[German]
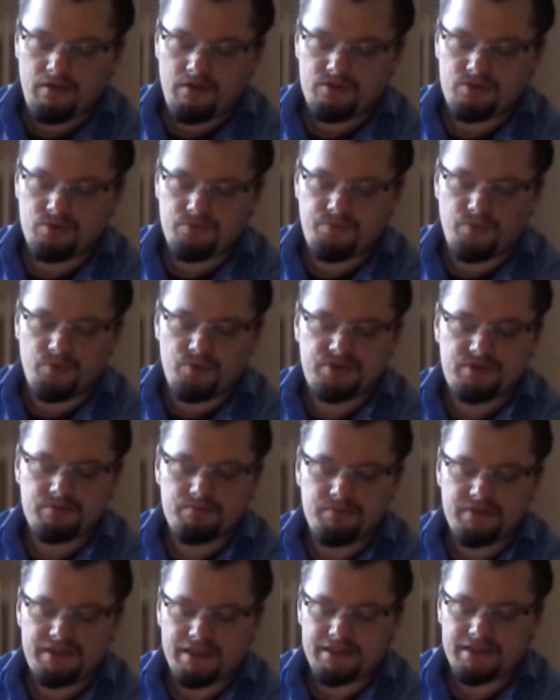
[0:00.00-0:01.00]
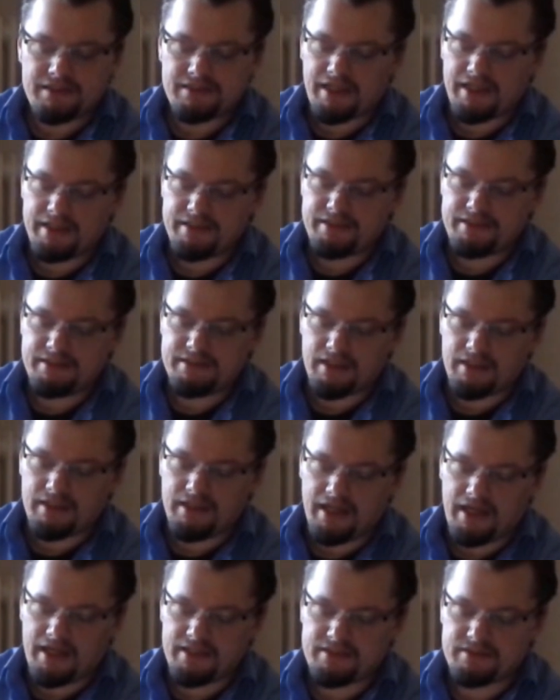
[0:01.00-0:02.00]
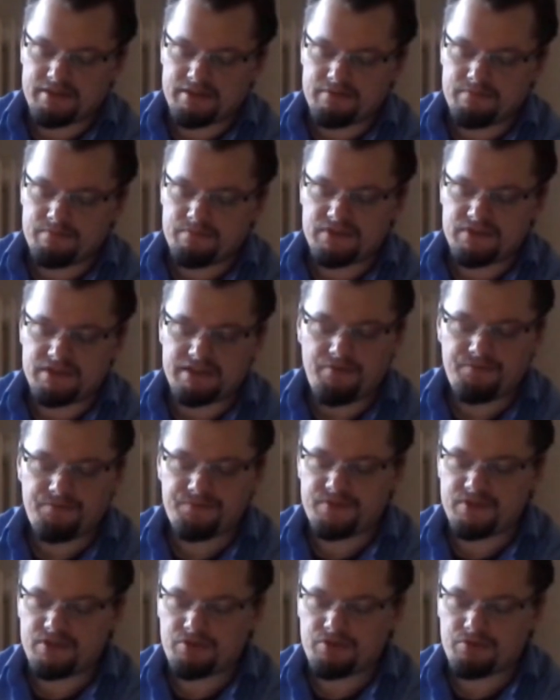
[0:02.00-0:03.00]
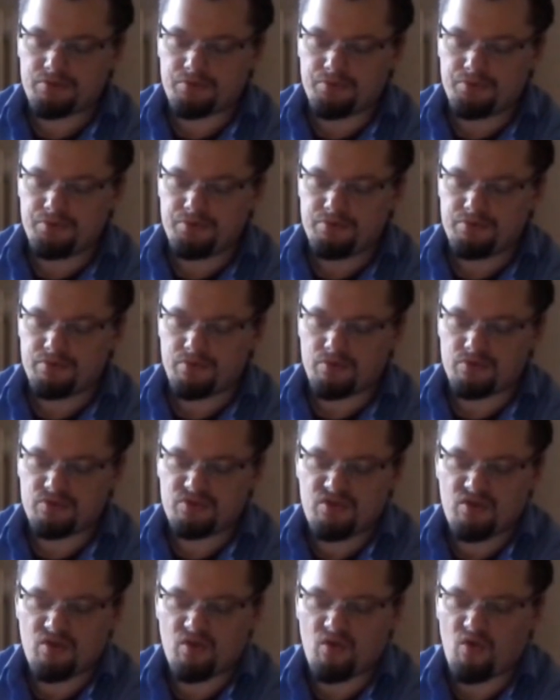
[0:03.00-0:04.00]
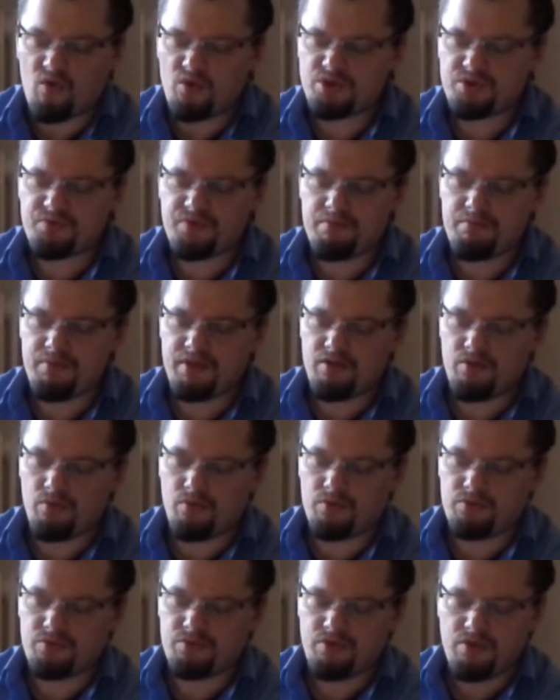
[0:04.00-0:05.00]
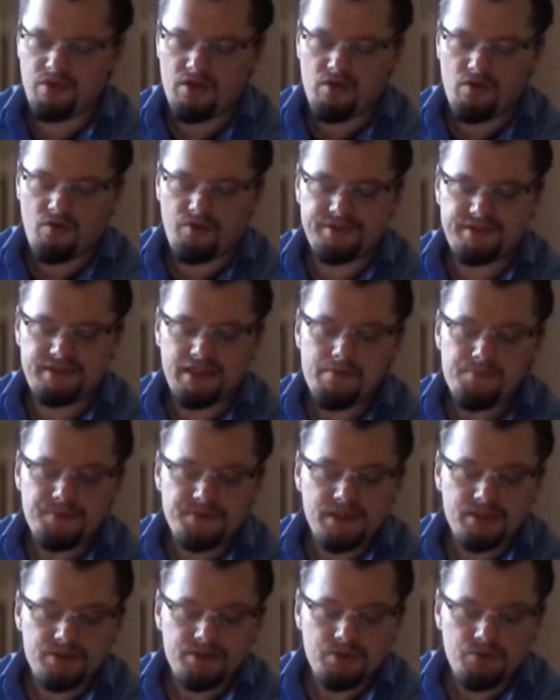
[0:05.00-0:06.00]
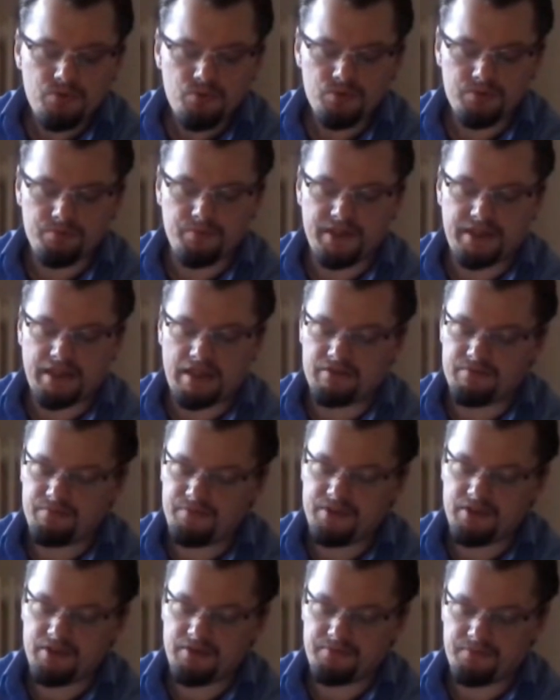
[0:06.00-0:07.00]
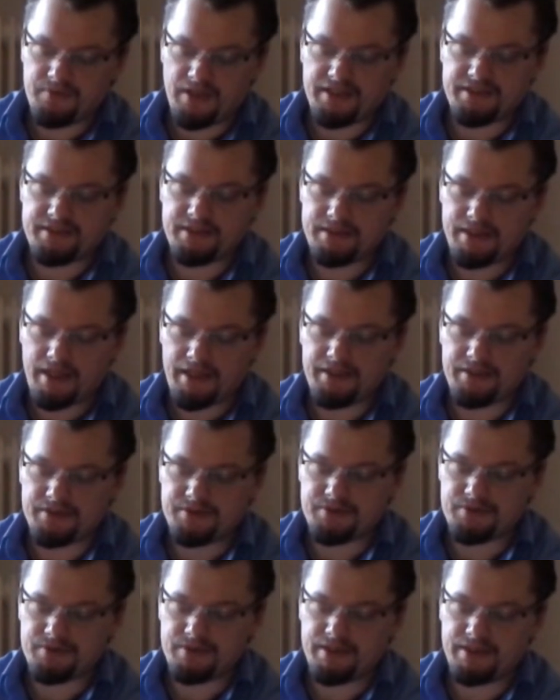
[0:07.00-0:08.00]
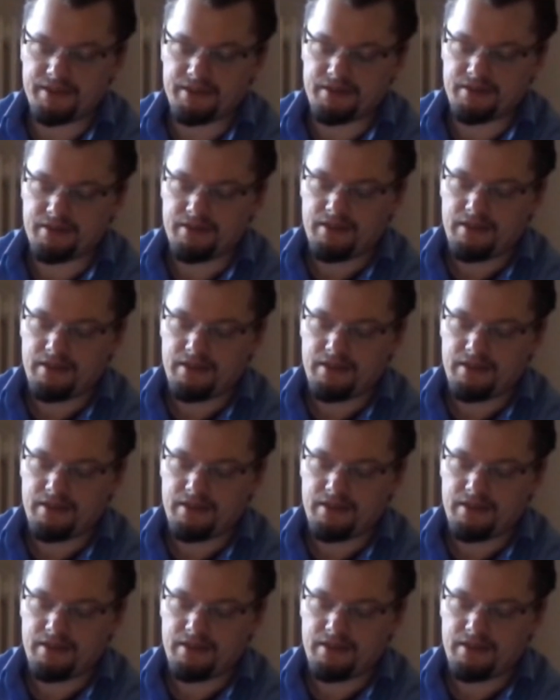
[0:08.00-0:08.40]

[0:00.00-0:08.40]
So wuchsen mit der Zeit die Salate, saftig grün und groß wie Melonen, und selbst das Huhn begann wieder fleißig Eier zu legen.